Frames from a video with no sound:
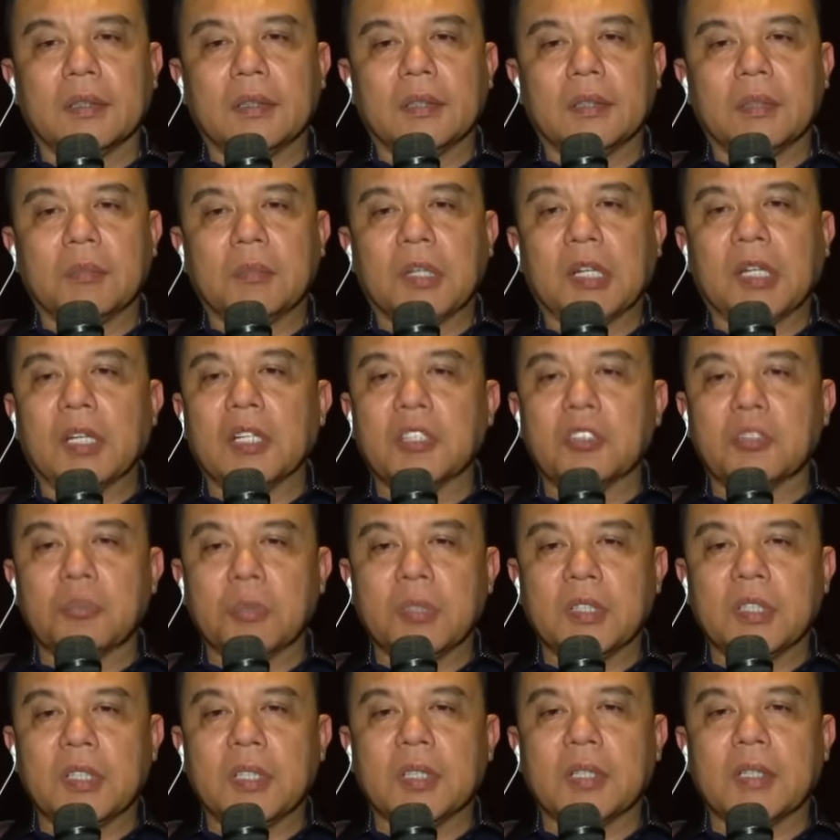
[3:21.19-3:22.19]
eh,
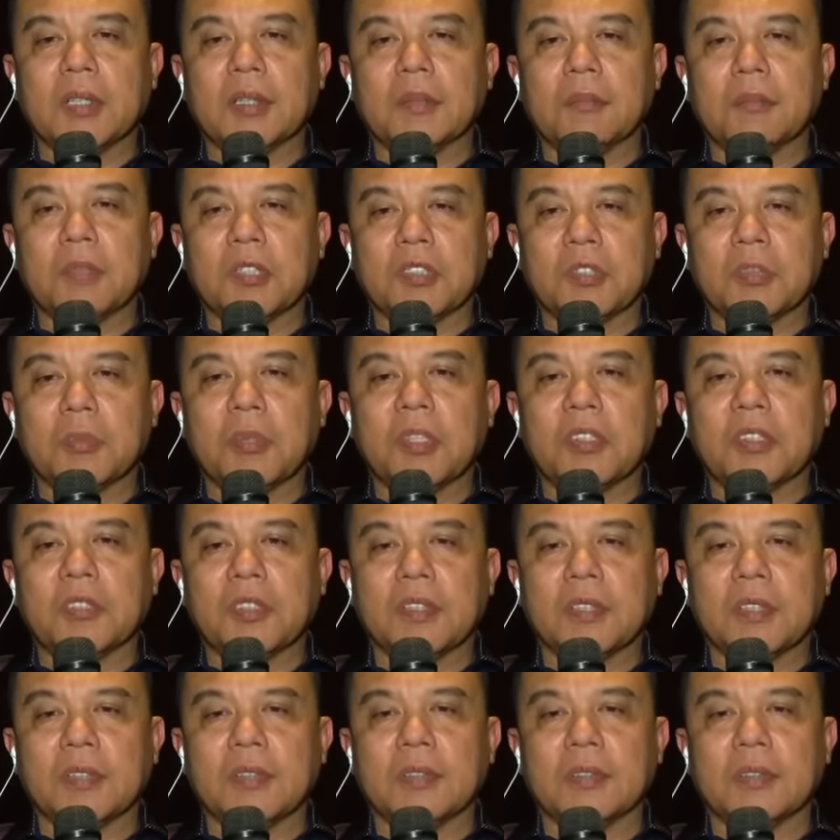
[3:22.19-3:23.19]
mekanismenya
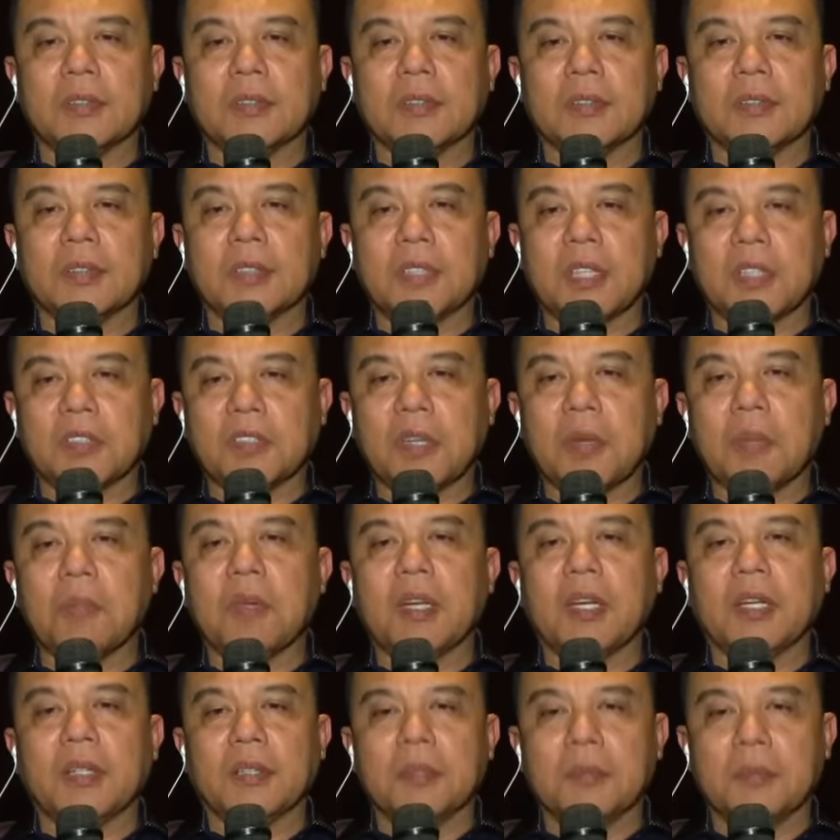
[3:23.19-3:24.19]
masing-masing tidak
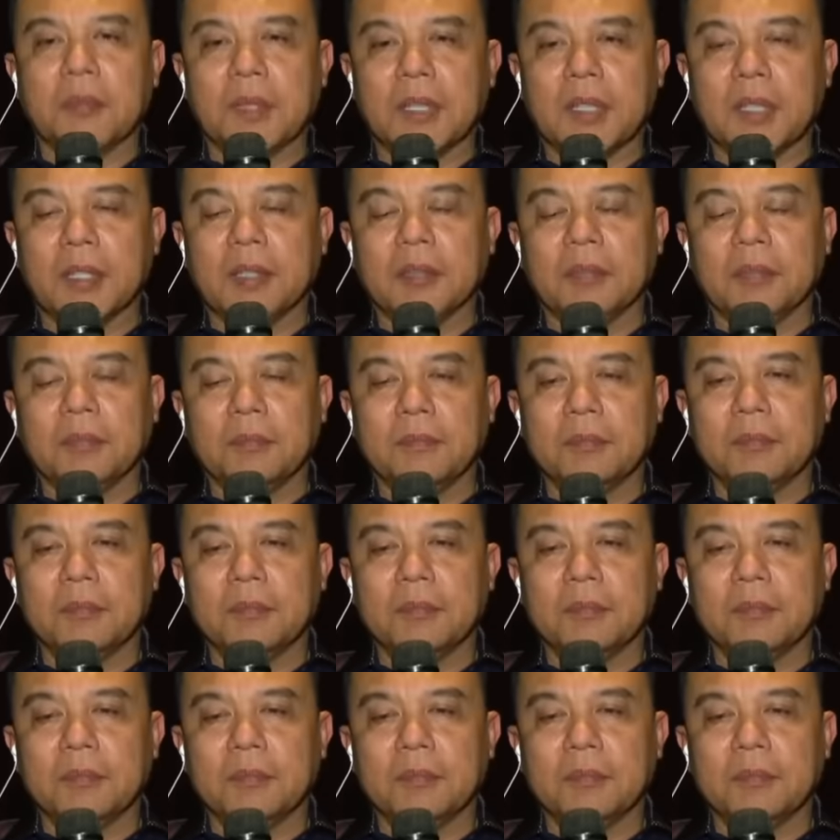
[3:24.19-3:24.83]
sama demikian.